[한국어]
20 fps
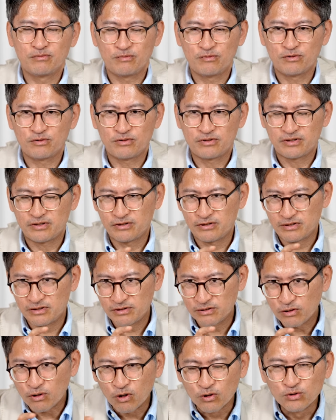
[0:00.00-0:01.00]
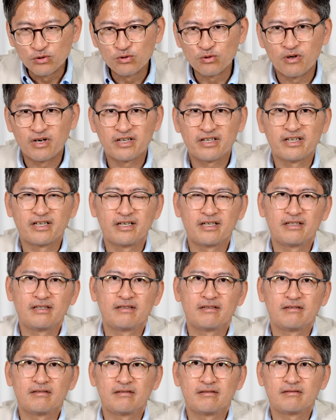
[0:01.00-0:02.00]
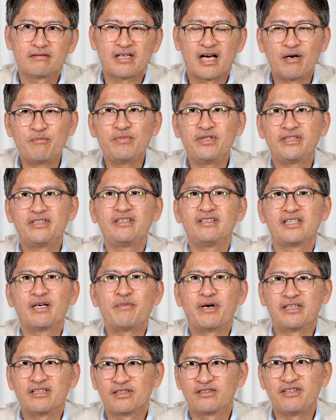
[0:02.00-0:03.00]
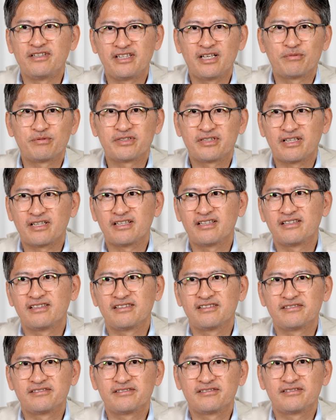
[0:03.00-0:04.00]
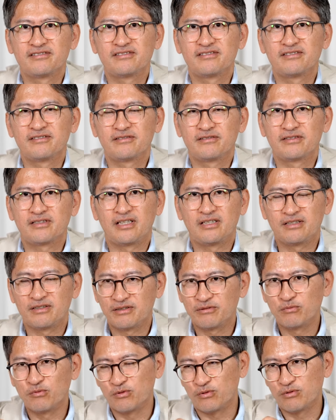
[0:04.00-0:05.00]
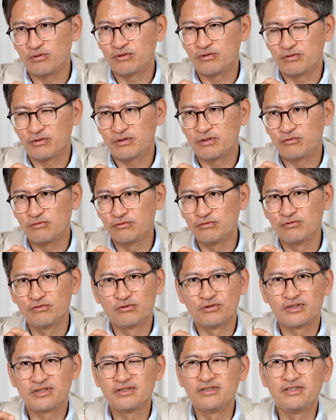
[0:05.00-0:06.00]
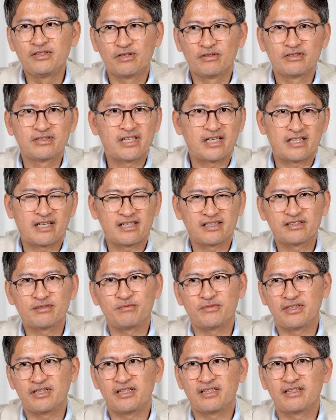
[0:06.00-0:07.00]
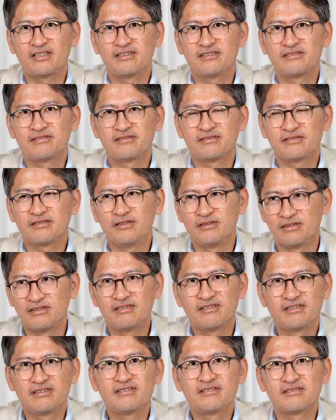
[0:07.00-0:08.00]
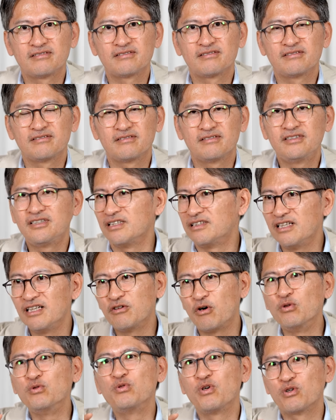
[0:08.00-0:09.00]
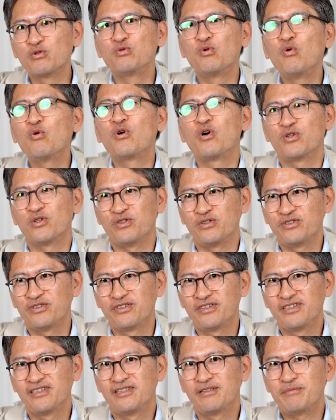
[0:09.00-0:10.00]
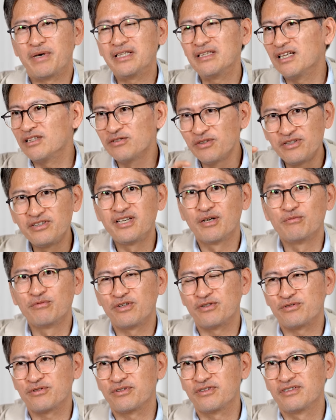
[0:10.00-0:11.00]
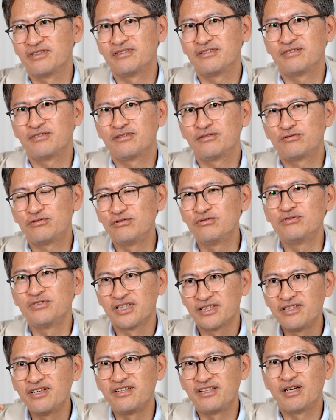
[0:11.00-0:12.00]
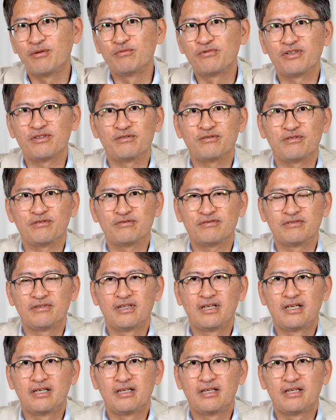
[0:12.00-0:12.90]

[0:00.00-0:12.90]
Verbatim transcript: 뭐, 건조하게 다음 미팅 때 만나서 얘기합시다. 잘, 뭐, 누구누구 씨 의견은 잘 알았습니다. 끝. 그게 제일 건조하고 좋거든요. 만나서 얘기하면 되죠. 출근해서 얘기하면 되는 거고.